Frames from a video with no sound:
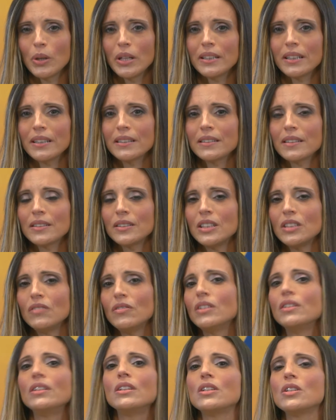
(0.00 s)
i
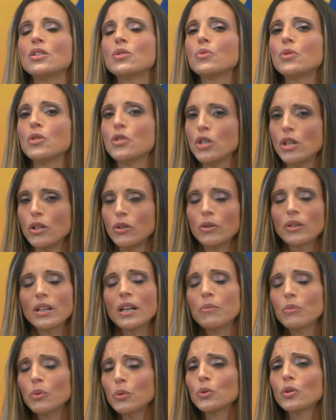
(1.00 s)
tentativi di suicidio e
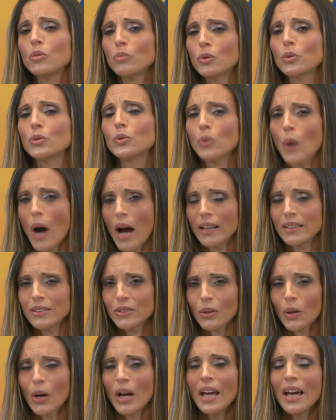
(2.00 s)
molto molto
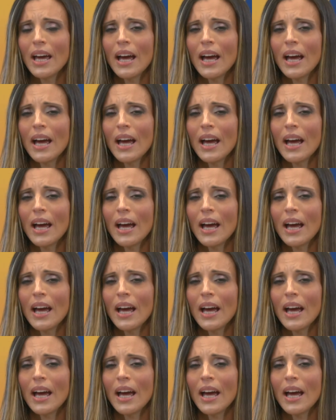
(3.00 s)
altro.